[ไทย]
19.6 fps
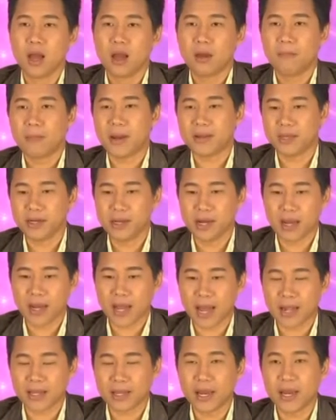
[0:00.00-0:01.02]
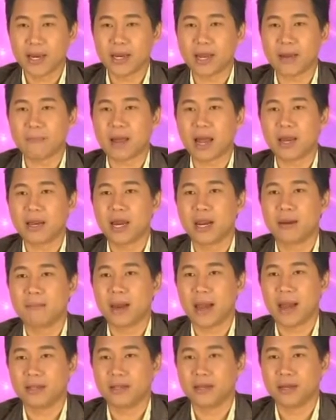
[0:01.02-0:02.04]
มาที่เรื่องการเงินนะครับการเงินห
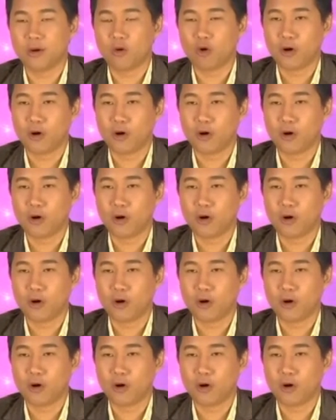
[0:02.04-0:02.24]
มายถึงคน